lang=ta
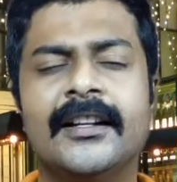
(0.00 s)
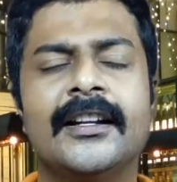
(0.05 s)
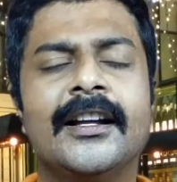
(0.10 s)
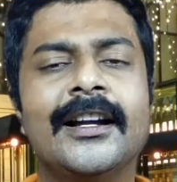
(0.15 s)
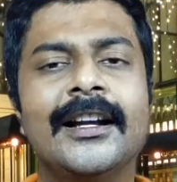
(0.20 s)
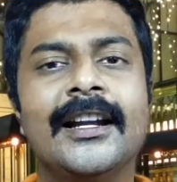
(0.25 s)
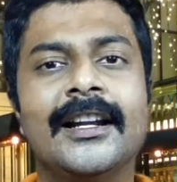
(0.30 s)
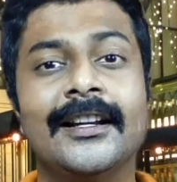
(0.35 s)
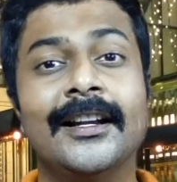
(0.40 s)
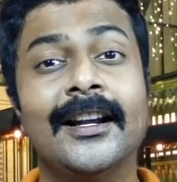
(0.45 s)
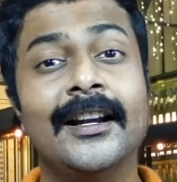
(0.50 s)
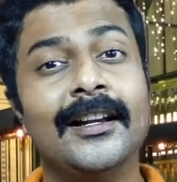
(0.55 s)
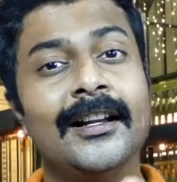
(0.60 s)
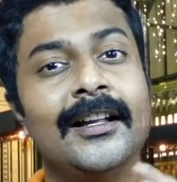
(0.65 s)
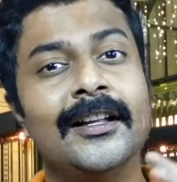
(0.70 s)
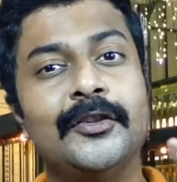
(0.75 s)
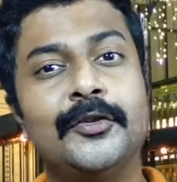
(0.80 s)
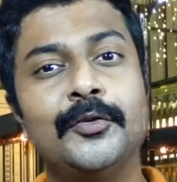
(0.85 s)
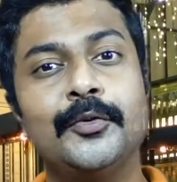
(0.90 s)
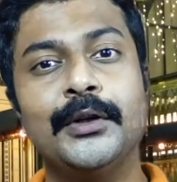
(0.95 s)
நான் இன்னைக்கு நல்லா
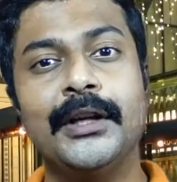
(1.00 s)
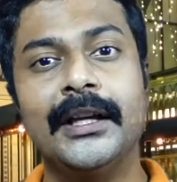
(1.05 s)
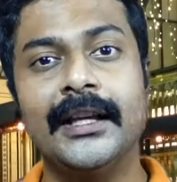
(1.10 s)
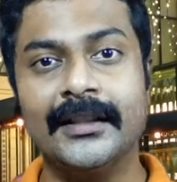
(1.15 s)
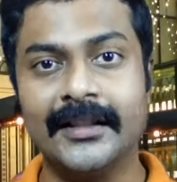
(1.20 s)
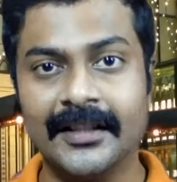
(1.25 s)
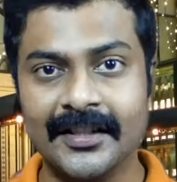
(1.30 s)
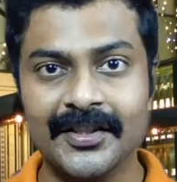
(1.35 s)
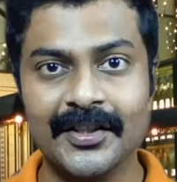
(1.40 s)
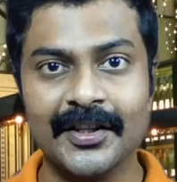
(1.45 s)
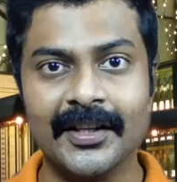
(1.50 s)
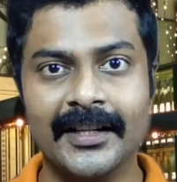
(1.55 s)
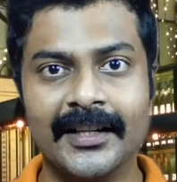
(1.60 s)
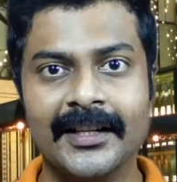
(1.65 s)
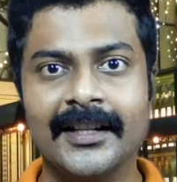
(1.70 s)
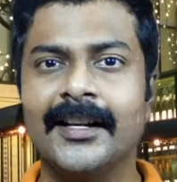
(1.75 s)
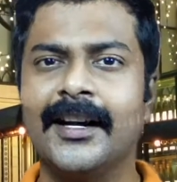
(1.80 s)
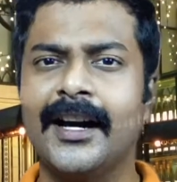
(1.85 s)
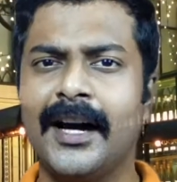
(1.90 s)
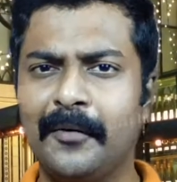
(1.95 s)
தூங்கி எந்திரிச்சிருக்கேன்
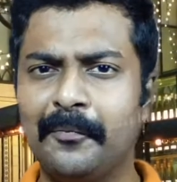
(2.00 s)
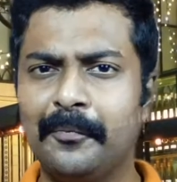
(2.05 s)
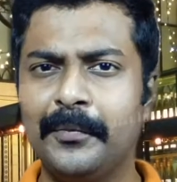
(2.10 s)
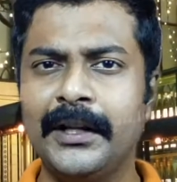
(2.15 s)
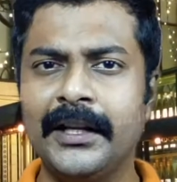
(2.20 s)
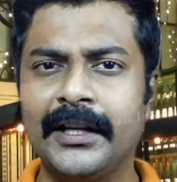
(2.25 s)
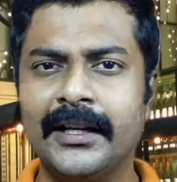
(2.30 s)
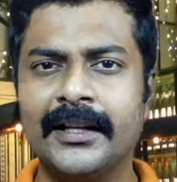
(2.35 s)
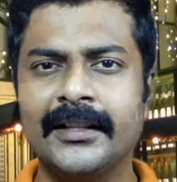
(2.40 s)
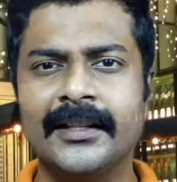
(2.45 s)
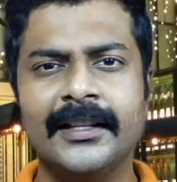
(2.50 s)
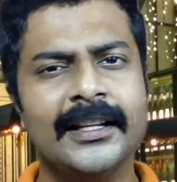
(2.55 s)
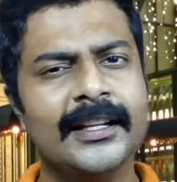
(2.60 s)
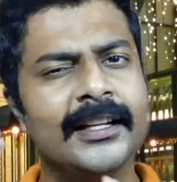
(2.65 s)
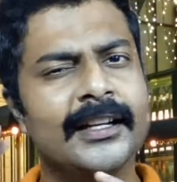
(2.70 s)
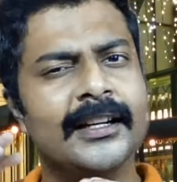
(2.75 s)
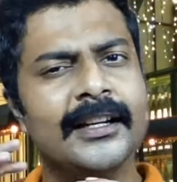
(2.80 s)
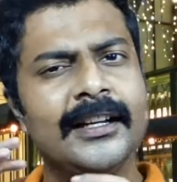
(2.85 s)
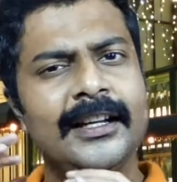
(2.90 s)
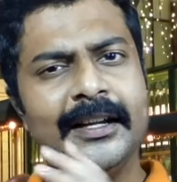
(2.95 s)
அப்படிங்கறத நீங்க
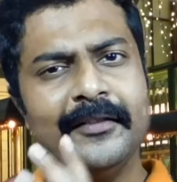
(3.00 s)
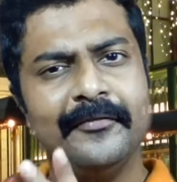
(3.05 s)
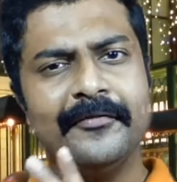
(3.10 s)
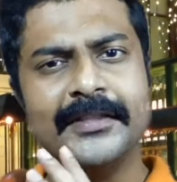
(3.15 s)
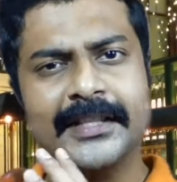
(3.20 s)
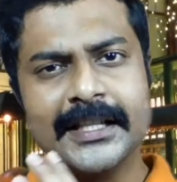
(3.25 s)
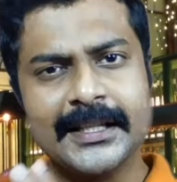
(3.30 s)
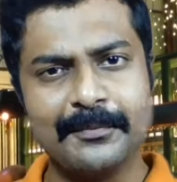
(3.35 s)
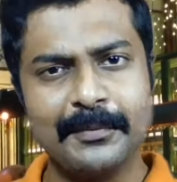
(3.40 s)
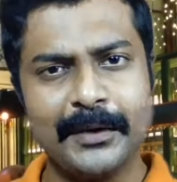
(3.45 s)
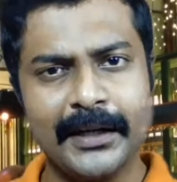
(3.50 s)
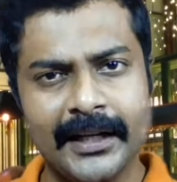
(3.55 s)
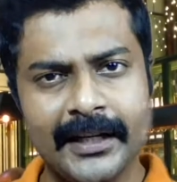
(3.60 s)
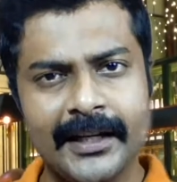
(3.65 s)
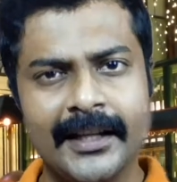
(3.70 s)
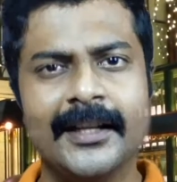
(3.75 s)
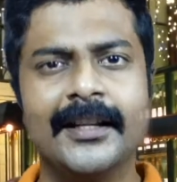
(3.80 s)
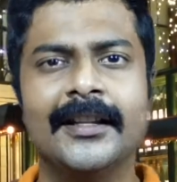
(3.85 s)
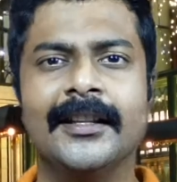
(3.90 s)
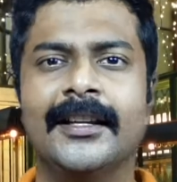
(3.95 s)
ரீஎம்பசஸ் பண்ணிட்டே
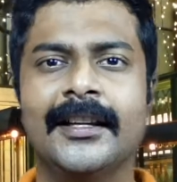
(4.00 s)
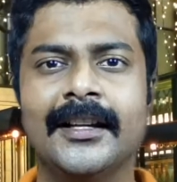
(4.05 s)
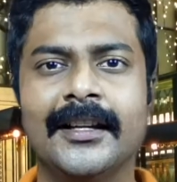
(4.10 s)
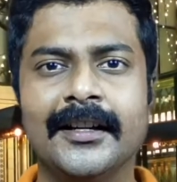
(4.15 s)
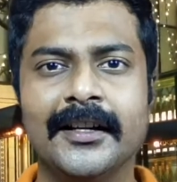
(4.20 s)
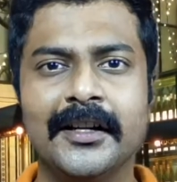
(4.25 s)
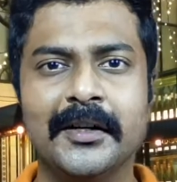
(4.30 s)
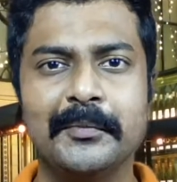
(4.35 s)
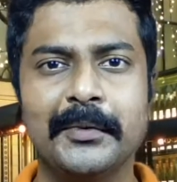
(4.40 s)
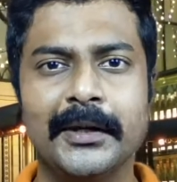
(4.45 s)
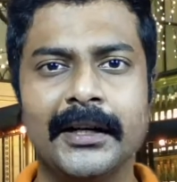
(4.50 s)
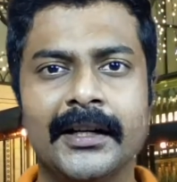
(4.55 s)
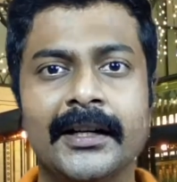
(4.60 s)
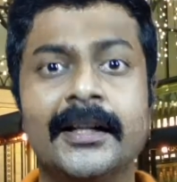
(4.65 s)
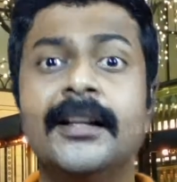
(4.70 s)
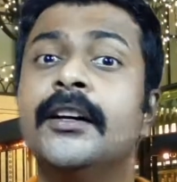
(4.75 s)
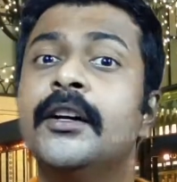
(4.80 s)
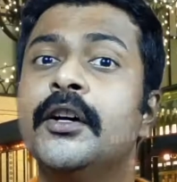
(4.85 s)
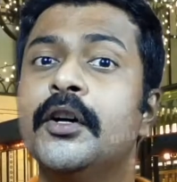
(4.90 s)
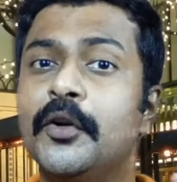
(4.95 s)
இருந்தீங்க அப்படின்னா
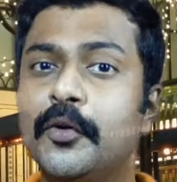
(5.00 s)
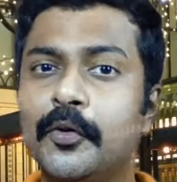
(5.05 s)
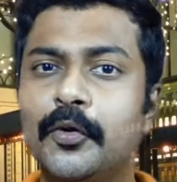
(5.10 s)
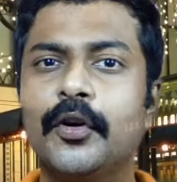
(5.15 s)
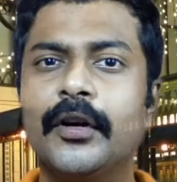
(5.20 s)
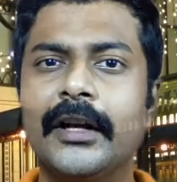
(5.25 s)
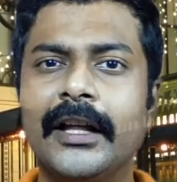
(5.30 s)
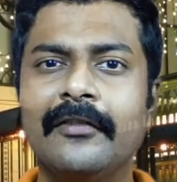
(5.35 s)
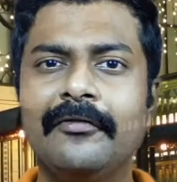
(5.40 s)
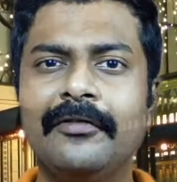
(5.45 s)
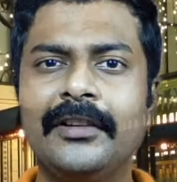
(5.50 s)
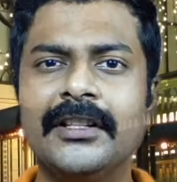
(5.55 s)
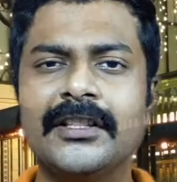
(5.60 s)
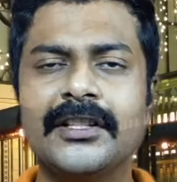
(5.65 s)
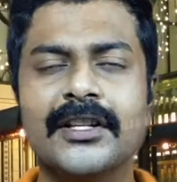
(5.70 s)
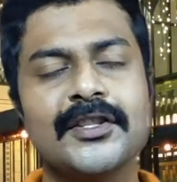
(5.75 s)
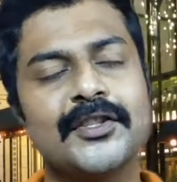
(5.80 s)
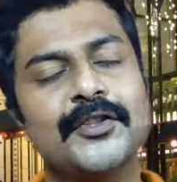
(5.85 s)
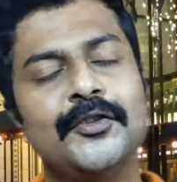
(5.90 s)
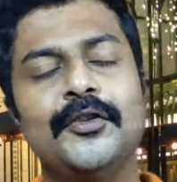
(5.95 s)
உங்களோட
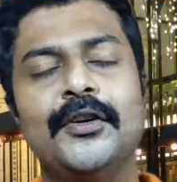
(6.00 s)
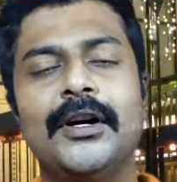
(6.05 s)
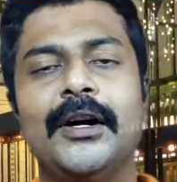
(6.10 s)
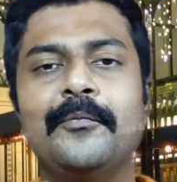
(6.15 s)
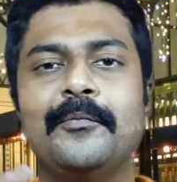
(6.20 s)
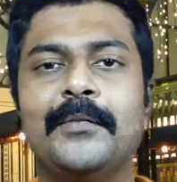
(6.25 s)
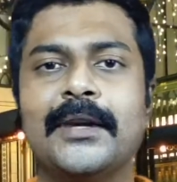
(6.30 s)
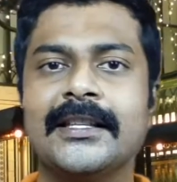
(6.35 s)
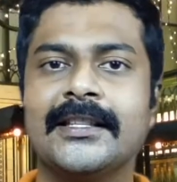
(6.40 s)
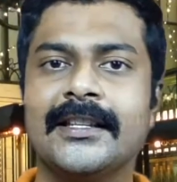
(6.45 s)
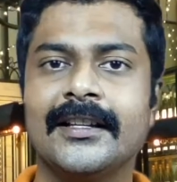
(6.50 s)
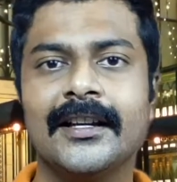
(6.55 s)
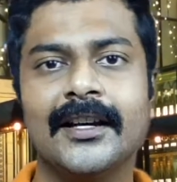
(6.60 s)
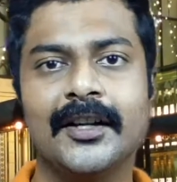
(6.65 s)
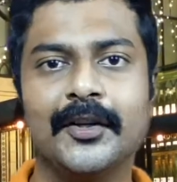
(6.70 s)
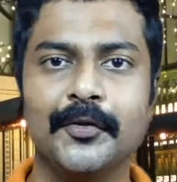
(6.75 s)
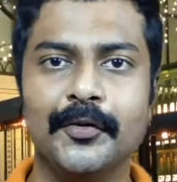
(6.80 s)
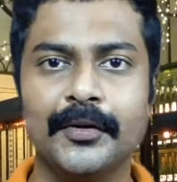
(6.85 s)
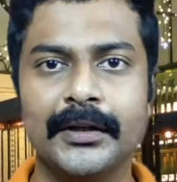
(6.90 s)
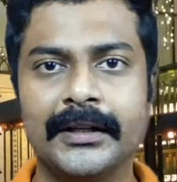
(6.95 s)
எஃபிஷியன்சியும் அமேசிங்கா
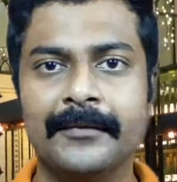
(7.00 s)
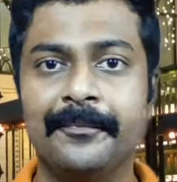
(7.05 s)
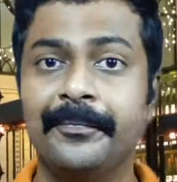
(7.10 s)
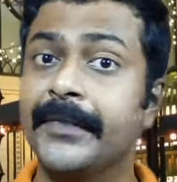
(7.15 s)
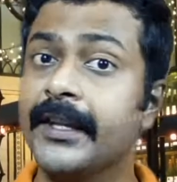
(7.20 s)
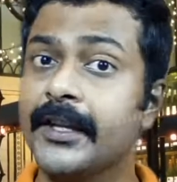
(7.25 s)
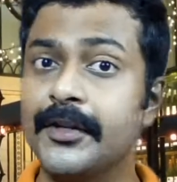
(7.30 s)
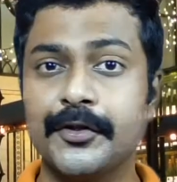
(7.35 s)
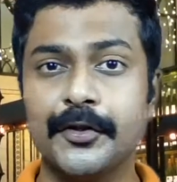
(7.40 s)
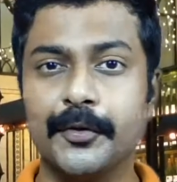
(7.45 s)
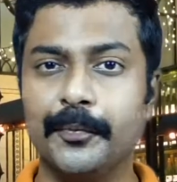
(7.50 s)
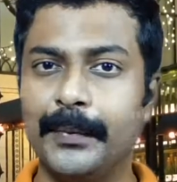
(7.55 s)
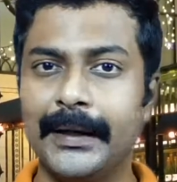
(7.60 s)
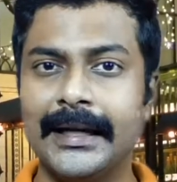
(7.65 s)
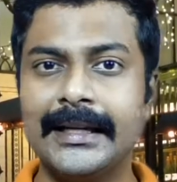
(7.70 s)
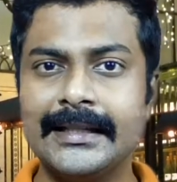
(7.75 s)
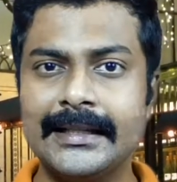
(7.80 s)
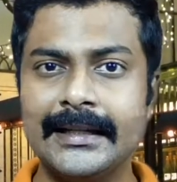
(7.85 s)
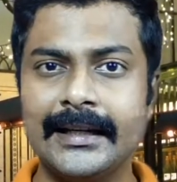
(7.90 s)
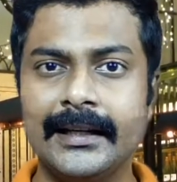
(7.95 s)
இருக்குங்க ஸோ
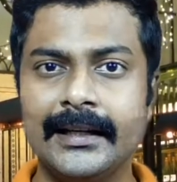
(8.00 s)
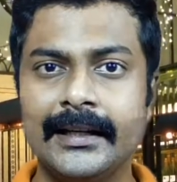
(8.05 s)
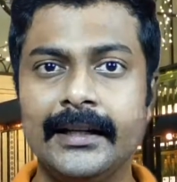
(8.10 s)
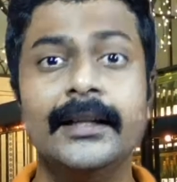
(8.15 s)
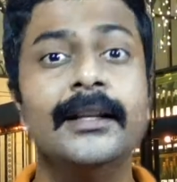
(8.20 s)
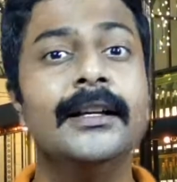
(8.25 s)
பேசிக்கலி